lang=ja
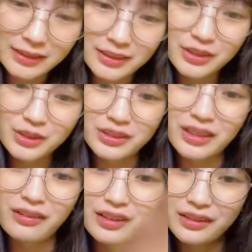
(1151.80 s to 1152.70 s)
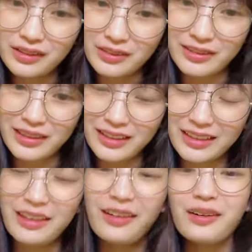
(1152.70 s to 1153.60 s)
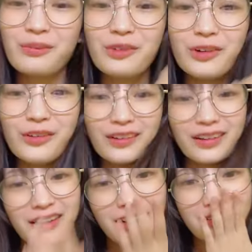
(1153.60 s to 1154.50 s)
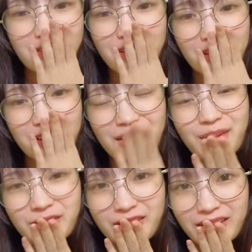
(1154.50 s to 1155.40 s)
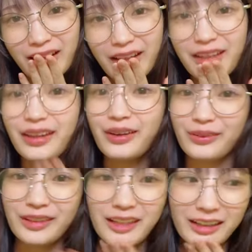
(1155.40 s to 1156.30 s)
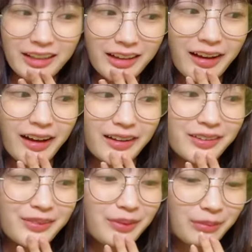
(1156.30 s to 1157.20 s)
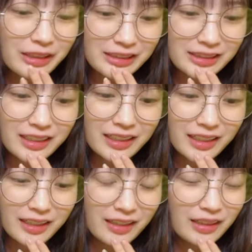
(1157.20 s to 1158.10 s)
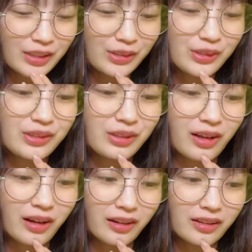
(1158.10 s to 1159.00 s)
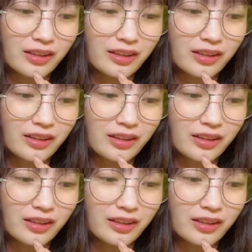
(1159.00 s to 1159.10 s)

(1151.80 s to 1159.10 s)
視力が悪いといやもうあのね多分あれだよあの見間違えというか